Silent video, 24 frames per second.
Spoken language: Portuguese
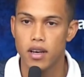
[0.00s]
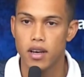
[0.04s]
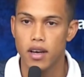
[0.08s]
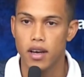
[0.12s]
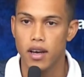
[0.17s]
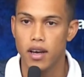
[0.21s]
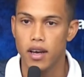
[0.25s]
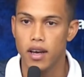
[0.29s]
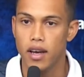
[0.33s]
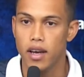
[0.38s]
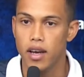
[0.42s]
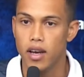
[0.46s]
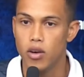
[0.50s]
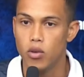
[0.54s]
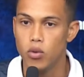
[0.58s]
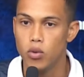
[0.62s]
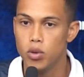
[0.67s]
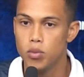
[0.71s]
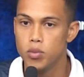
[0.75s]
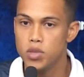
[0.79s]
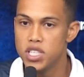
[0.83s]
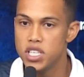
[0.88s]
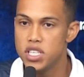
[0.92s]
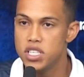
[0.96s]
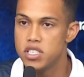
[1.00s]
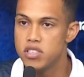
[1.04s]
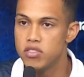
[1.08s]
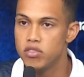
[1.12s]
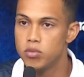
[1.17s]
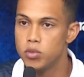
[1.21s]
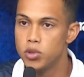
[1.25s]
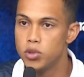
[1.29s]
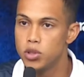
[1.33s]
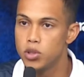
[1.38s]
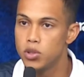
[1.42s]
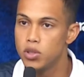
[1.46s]
É um
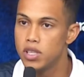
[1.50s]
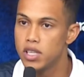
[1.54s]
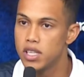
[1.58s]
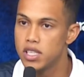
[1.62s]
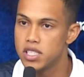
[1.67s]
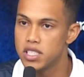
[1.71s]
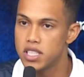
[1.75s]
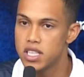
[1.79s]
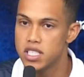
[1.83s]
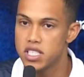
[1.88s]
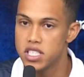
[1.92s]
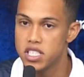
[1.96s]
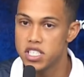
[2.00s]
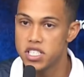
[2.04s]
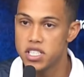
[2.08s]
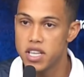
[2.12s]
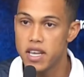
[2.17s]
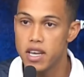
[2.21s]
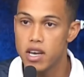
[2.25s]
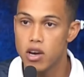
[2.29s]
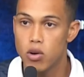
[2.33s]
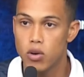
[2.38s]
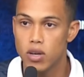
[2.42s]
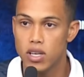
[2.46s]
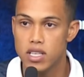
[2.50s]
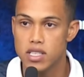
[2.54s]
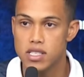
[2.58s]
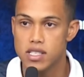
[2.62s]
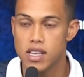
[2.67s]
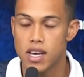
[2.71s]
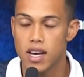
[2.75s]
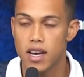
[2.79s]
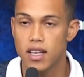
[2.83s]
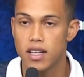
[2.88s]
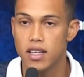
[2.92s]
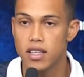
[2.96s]
objetivo muito grande que a gente tem que
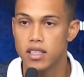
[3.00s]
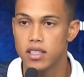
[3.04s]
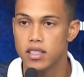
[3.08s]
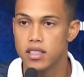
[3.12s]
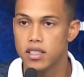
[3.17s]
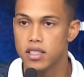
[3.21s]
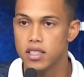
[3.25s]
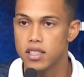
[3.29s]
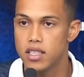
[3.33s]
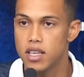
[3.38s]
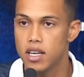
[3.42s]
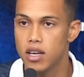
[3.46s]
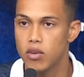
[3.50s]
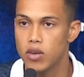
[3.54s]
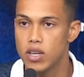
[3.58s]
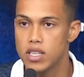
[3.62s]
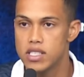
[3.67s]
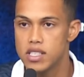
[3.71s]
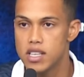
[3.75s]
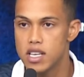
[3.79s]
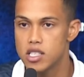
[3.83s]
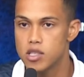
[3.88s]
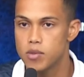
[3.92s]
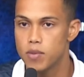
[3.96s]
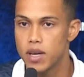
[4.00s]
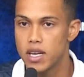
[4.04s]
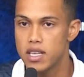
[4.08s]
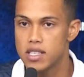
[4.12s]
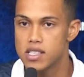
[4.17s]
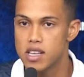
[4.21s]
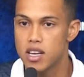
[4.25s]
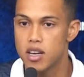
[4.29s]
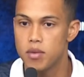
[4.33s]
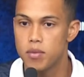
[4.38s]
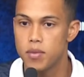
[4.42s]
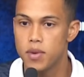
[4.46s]
alcançar, que é o acesso para a
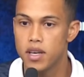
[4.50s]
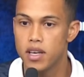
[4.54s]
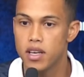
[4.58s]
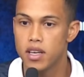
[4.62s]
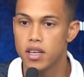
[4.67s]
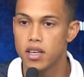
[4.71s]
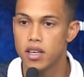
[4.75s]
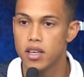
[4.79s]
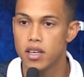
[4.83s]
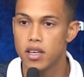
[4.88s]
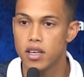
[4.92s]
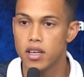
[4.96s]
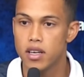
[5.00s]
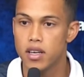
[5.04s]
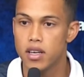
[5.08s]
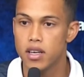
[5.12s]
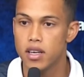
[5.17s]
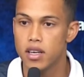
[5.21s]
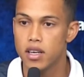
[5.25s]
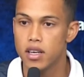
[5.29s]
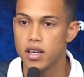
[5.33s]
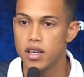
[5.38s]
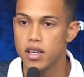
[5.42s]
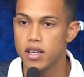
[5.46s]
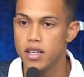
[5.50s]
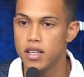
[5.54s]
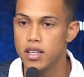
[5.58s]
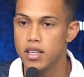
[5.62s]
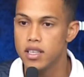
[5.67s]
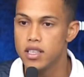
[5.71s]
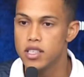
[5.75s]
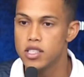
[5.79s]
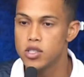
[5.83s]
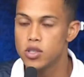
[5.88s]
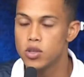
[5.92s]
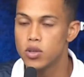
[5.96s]
Série B.
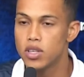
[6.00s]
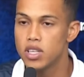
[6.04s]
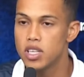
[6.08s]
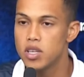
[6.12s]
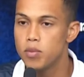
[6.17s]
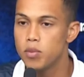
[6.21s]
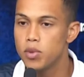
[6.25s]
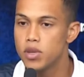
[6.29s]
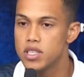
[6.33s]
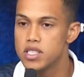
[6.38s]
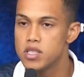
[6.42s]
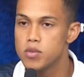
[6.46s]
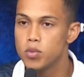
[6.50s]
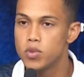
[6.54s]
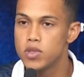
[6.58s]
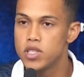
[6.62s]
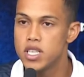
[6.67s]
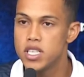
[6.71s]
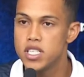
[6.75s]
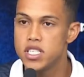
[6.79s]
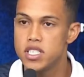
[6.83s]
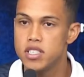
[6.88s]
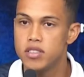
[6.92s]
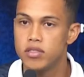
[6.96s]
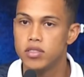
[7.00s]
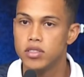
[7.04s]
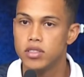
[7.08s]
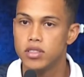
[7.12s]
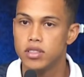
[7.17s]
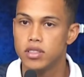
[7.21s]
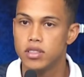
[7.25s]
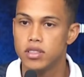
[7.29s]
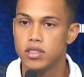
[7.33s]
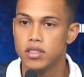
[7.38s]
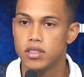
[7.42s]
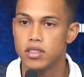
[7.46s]
E estou aqui por esse objetivo.
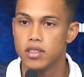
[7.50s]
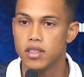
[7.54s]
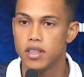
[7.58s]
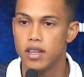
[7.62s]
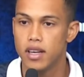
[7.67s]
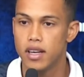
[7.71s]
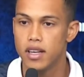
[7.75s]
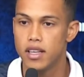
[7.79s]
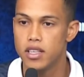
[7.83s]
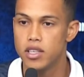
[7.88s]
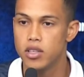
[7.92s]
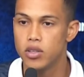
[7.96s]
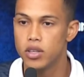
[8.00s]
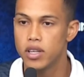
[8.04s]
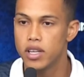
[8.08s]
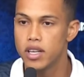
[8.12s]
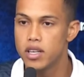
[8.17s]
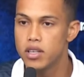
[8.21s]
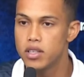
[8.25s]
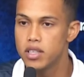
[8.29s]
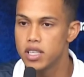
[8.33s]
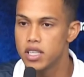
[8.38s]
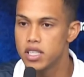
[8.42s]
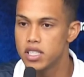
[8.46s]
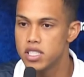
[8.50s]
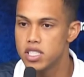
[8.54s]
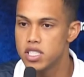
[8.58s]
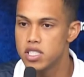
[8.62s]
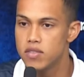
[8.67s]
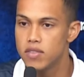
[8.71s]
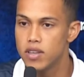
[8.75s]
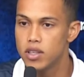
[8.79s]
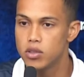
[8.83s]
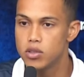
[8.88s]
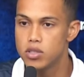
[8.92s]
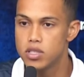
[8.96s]
É, eu creio que a
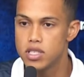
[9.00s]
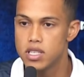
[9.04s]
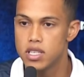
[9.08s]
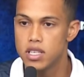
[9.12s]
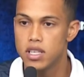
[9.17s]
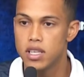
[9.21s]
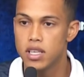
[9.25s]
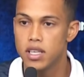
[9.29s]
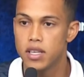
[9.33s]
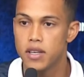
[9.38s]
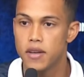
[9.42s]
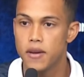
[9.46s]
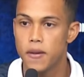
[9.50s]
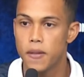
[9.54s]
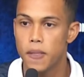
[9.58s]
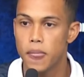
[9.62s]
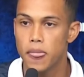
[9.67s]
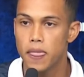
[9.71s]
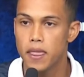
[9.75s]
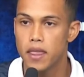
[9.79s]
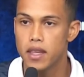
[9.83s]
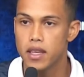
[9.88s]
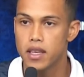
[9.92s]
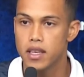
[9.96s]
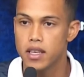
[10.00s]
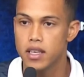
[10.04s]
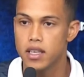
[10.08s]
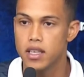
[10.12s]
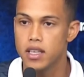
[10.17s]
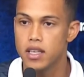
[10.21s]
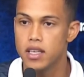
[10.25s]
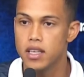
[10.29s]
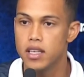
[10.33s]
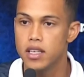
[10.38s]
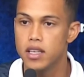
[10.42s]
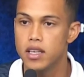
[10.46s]
gente vai conseguir
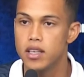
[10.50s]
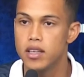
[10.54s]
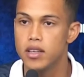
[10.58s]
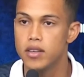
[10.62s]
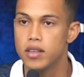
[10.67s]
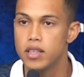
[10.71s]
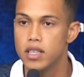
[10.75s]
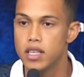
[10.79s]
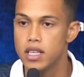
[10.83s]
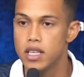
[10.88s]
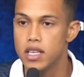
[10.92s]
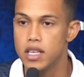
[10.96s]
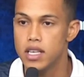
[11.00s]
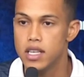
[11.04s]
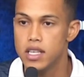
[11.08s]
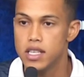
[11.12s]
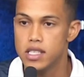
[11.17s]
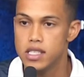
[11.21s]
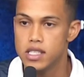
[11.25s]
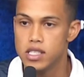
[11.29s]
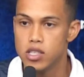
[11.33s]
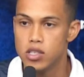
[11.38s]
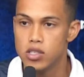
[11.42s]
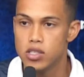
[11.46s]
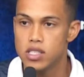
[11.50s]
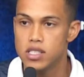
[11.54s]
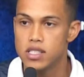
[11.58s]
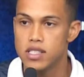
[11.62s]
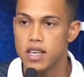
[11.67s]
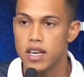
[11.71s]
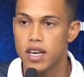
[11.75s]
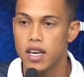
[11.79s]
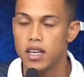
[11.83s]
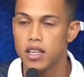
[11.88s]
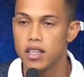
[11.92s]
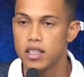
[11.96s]
e, se Deus
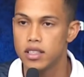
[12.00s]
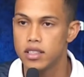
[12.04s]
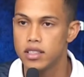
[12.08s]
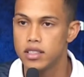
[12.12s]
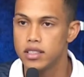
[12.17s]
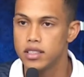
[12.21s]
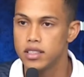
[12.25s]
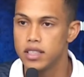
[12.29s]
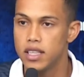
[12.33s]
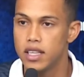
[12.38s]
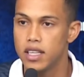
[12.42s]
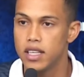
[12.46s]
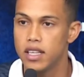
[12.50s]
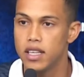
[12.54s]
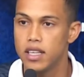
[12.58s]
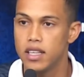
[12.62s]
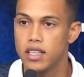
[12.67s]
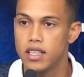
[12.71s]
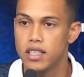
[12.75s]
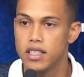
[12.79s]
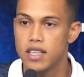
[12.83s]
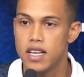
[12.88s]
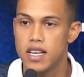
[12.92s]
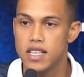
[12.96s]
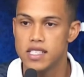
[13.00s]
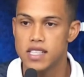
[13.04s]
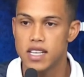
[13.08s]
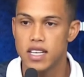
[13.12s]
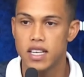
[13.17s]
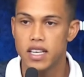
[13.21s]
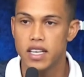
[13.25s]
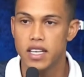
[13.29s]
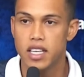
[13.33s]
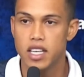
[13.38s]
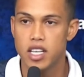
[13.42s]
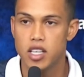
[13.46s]
quiser, ter, dar essa
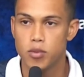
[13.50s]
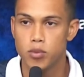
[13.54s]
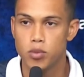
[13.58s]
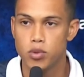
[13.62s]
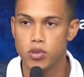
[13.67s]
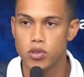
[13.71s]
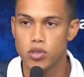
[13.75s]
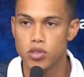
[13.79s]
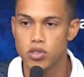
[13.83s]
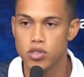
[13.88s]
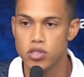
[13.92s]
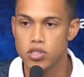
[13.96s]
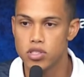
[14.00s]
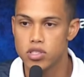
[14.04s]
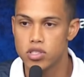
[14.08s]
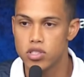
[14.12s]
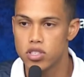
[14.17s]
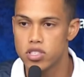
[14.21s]
alegria para os